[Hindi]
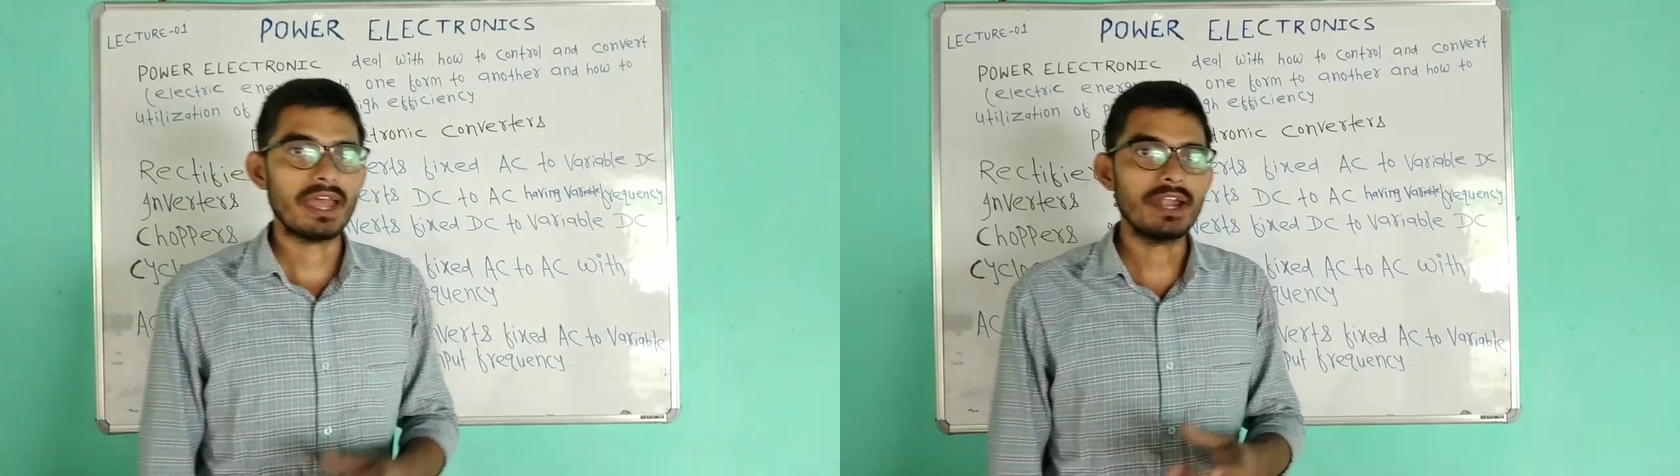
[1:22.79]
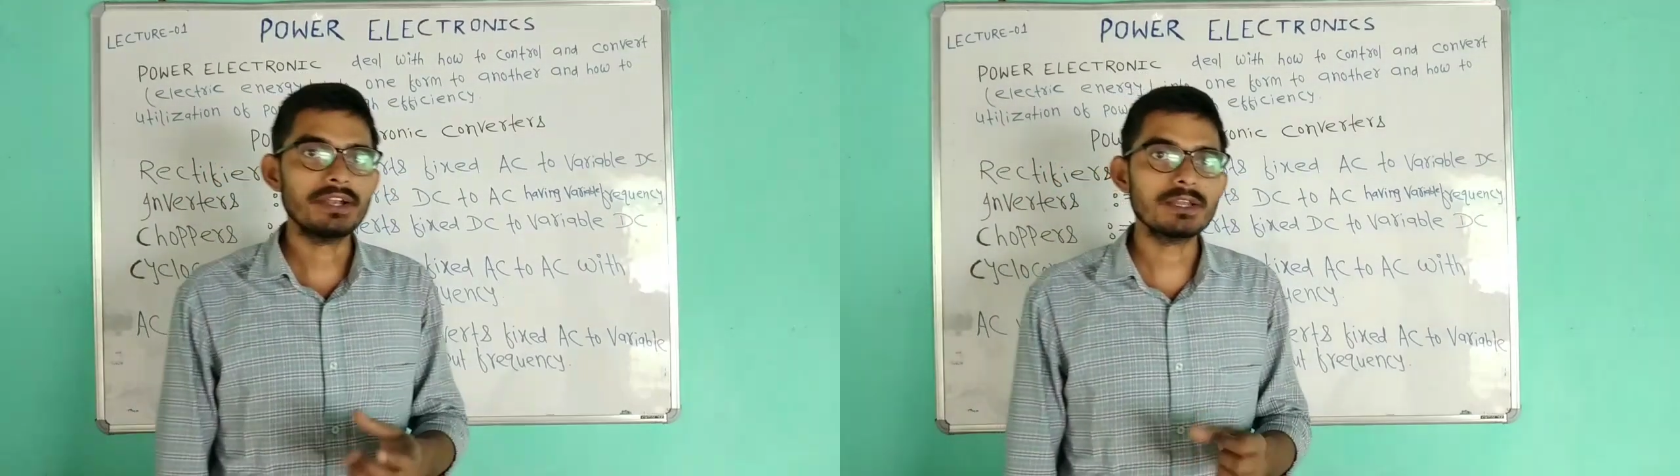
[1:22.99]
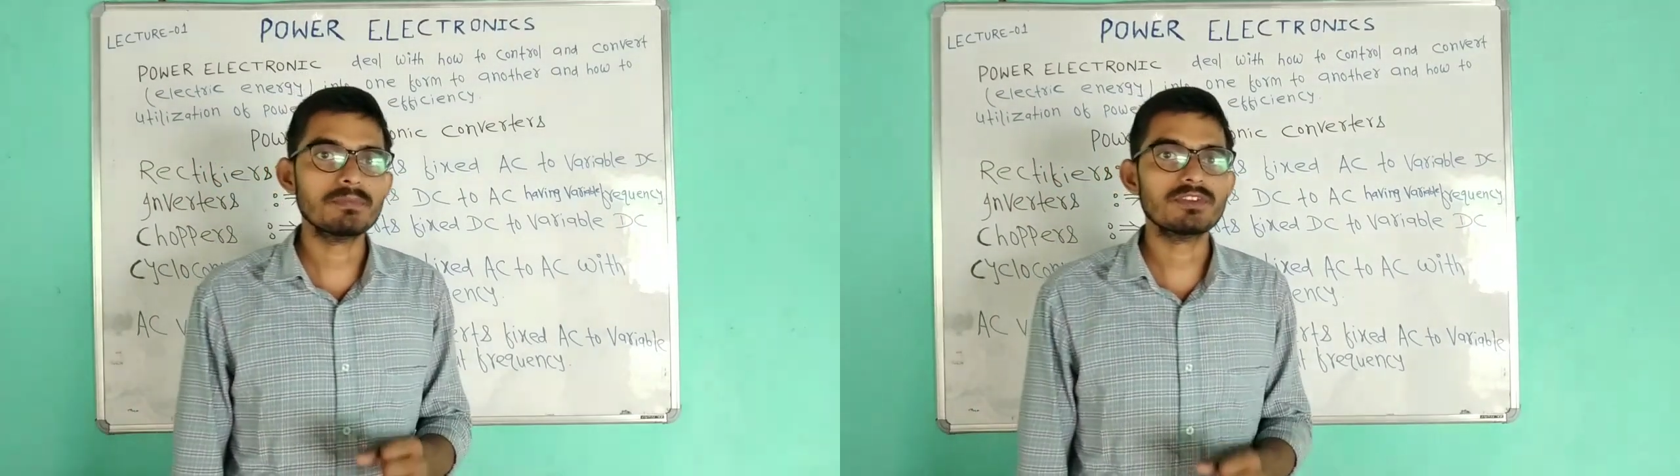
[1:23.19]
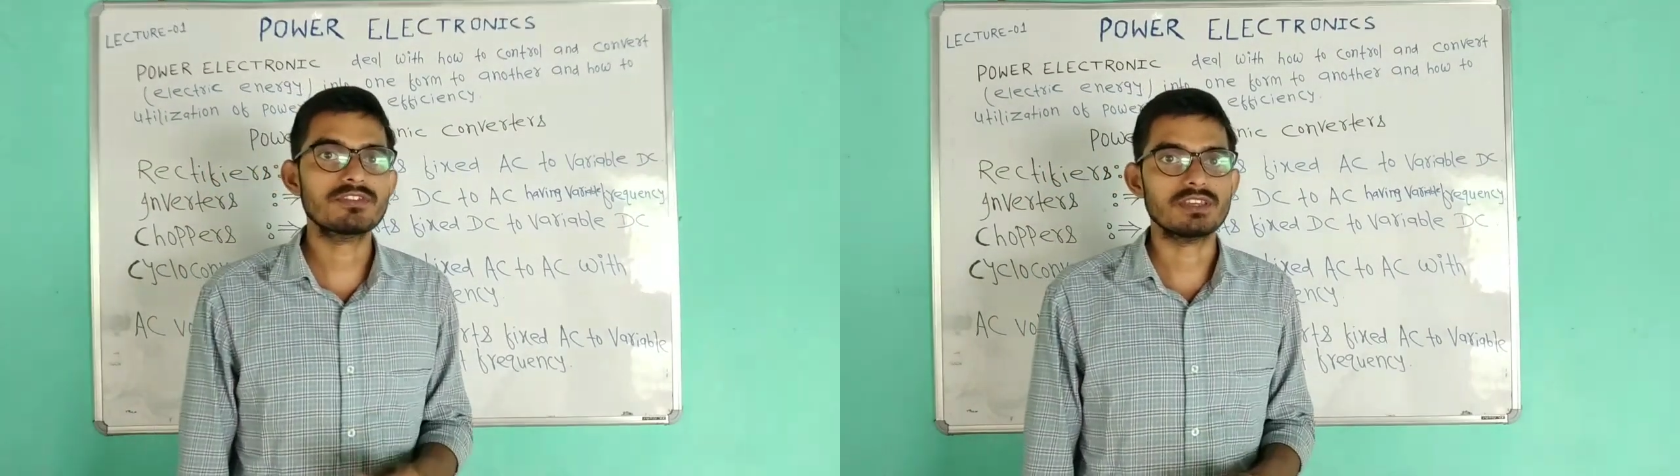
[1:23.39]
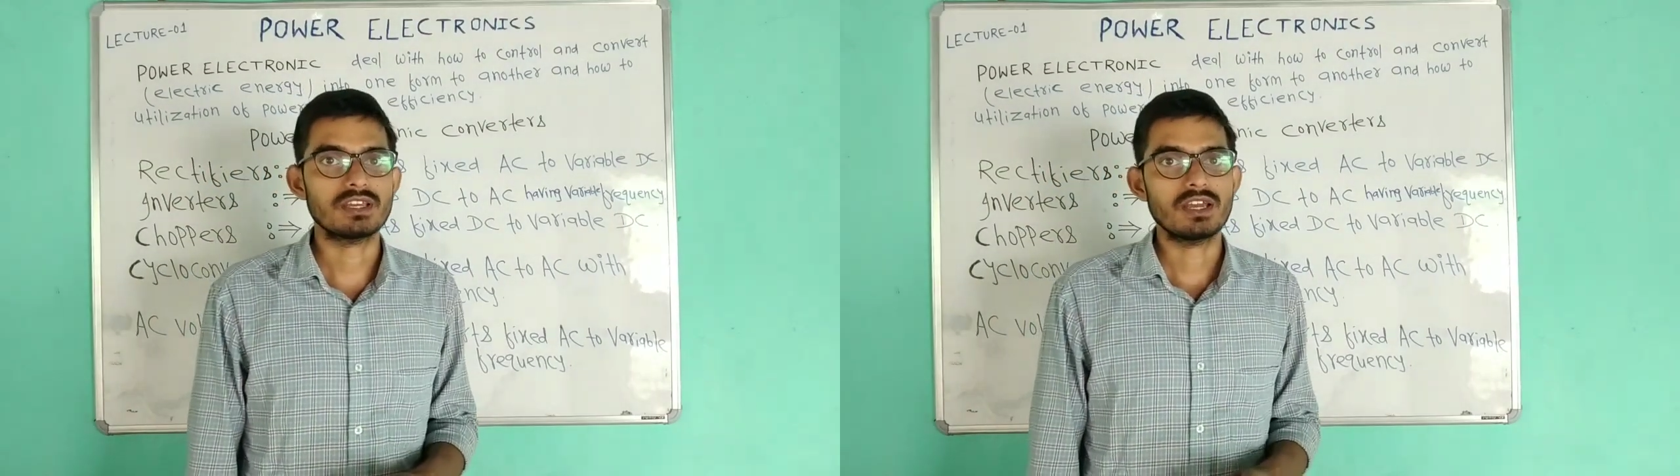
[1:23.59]

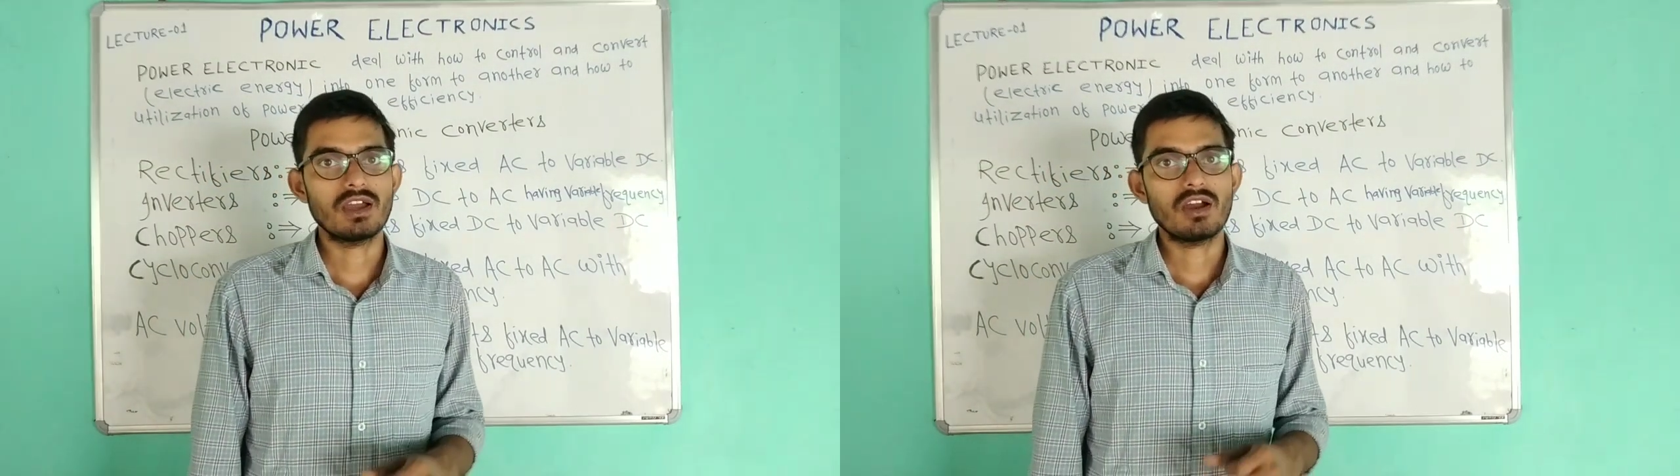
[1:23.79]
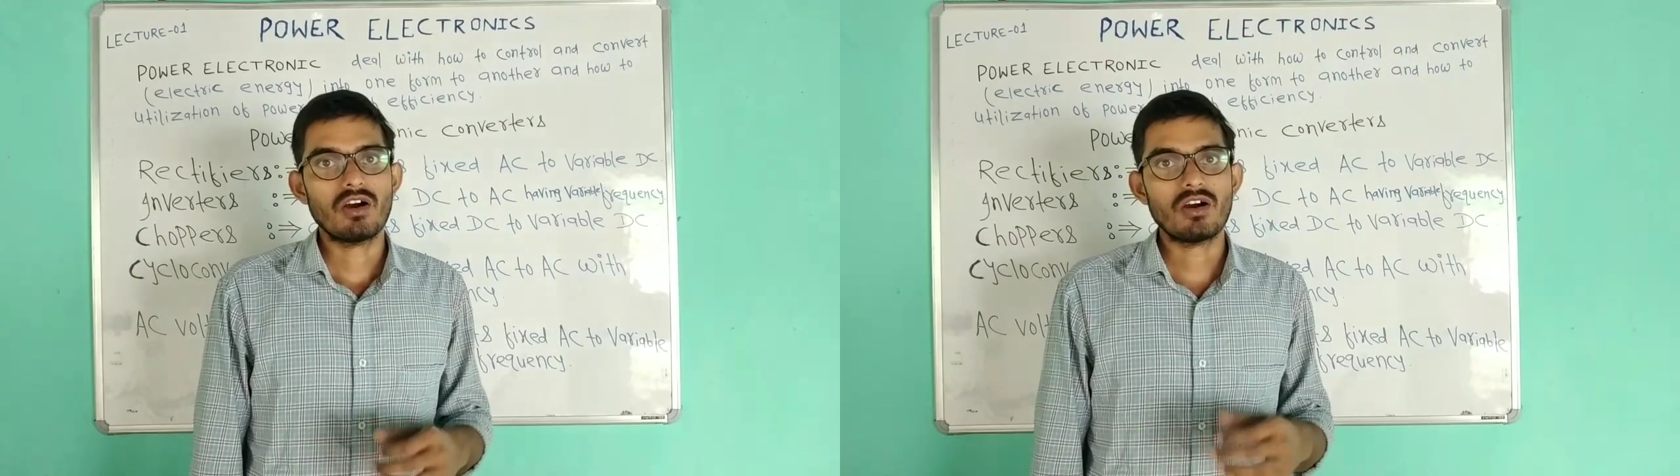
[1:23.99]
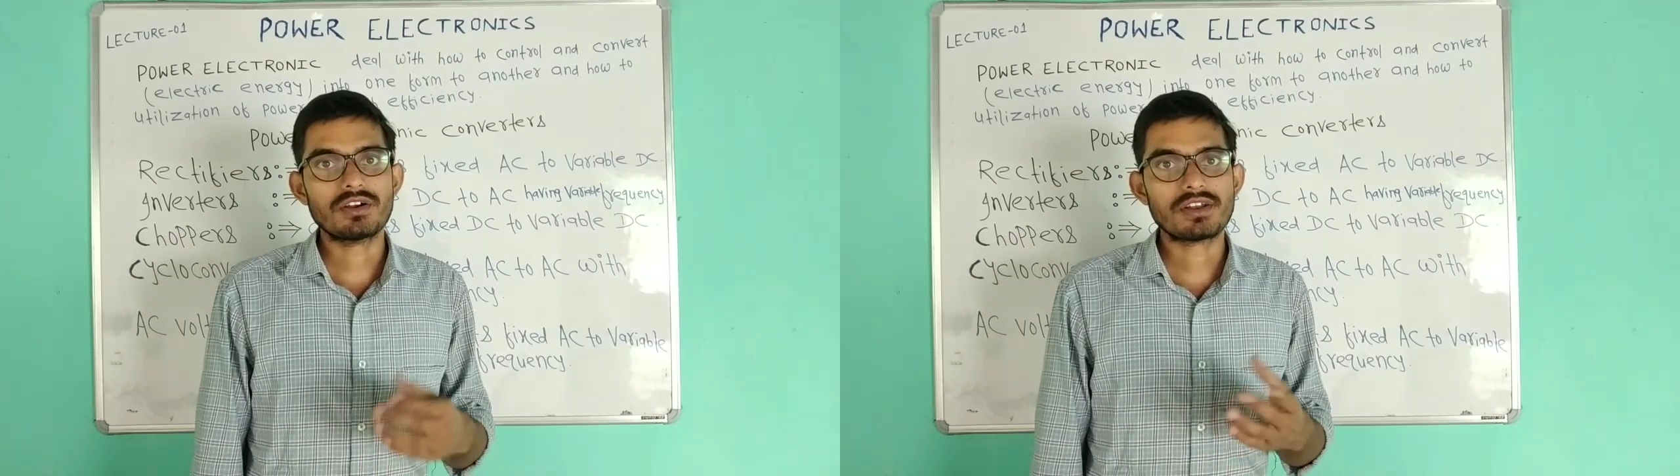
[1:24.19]
एन और